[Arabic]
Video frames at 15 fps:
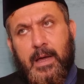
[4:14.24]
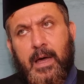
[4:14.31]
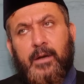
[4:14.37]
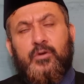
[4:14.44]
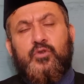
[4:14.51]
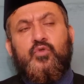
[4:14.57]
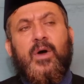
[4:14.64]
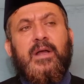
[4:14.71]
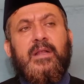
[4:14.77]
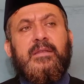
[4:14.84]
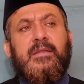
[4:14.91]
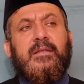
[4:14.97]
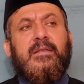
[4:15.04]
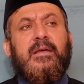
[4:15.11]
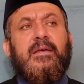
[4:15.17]
أرجو أن
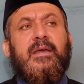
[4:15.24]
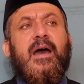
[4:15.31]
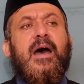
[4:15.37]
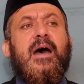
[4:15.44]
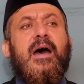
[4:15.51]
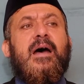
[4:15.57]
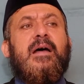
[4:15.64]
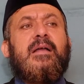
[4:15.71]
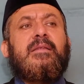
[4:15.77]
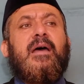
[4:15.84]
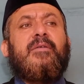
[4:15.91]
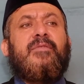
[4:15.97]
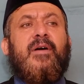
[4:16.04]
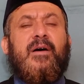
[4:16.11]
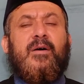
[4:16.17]

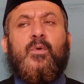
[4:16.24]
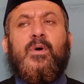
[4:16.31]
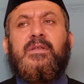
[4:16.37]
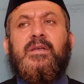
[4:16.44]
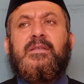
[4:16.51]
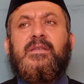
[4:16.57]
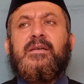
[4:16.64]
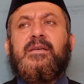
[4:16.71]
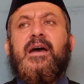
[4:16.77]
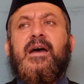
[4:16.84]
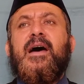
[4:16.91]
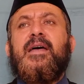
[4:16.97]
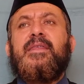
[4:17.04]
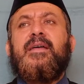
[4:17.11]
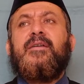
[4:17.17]
تتكاتف
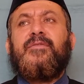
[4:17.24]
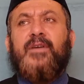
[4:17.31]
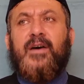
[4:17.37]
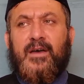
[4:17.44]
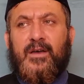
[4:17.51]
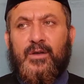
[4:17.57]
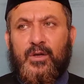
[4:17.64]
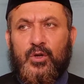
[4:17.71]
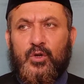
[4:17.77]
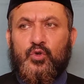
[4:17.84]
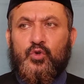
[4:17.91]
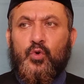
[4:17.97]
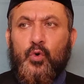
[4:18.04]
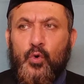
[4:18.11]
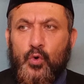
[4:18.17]
وتتكاثف
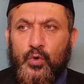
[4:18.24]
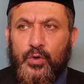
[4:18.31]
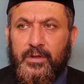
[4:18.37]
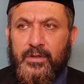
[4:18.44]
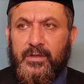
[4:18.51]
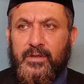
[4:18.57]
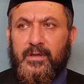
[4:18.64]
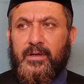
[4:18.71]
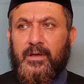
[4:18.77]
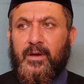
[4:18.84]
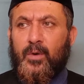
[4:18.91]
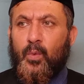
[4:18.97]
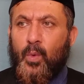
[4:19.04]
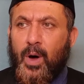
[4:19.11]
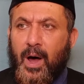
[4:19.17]
جهود
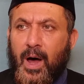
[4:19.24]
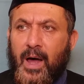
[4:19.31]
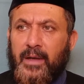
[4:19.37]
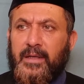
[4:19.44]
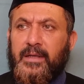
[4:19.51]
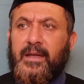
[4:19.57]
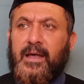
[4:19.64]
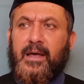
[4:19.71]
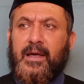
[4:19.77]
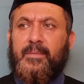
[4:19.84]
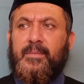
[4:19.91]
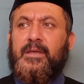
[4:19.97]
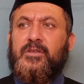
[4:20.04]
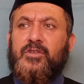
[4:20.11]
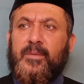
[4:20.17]
إخواننا
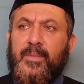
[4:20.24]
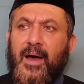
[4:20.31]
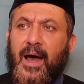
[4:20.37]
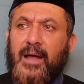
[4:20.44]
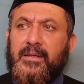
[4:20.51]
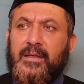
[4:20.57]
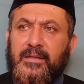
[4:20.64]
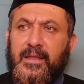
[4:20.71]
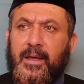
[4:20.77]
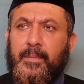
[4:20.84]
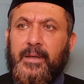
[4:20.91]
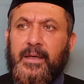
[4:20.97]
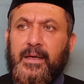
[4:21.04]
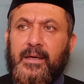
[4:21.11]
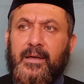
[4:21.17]
من جماعة
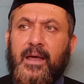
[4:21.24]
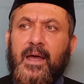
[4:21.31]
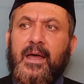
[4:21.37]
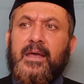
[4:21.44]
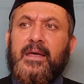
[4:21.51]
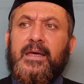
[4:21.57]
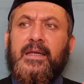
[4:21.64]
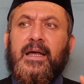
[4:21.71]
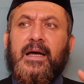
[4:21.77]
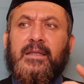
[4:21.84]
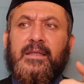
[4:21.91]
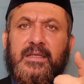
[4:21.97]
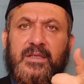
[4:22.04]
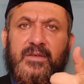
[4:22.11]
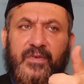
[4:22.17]
التبليغ إلى
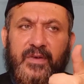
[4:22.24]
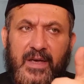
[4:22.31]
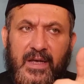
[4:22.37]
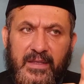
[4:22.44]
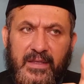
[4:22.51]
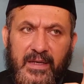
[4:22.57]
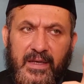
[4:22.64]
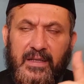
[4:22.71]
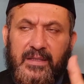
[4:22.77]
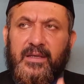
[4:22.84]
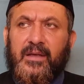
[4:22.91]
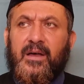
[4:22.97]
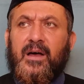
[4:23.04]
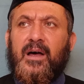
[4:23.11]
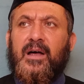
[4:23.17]
تصفية
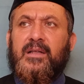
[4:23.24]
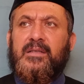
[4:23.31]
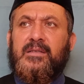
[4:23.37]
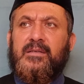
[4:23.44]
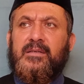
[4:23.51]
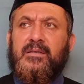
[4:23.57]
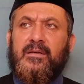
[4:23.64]
الاعتقاد